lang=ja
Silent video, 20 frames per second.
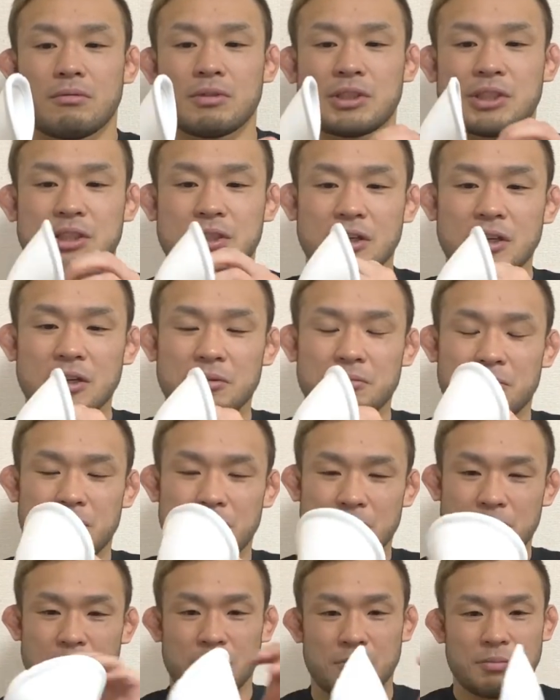しっかり
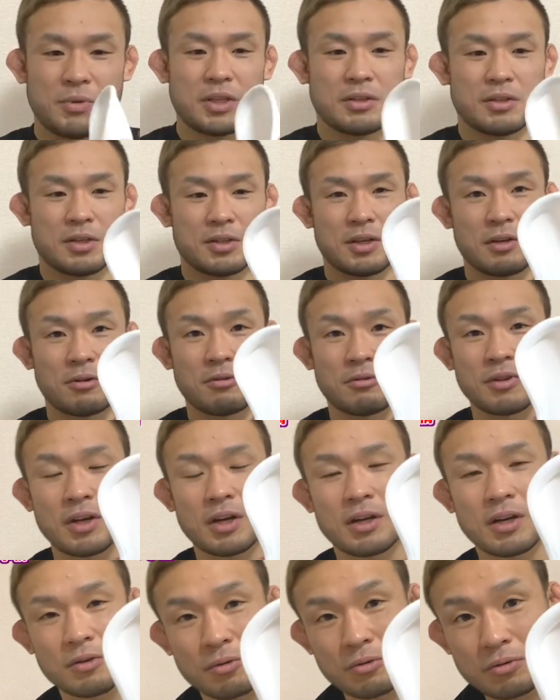見てください、この
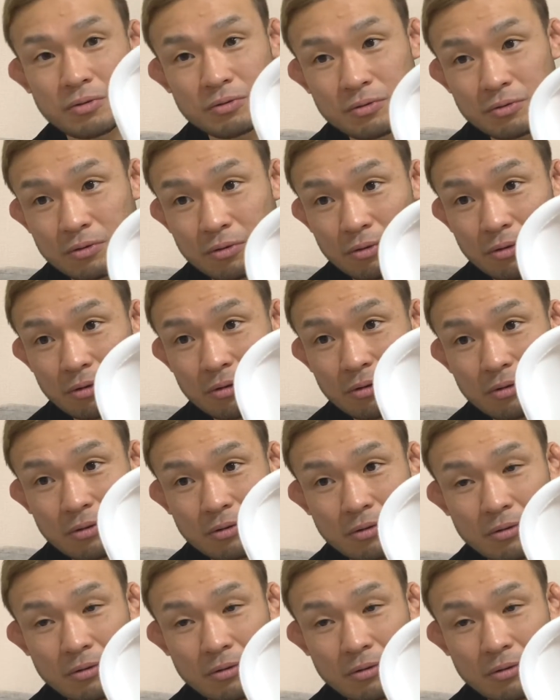中の空洞。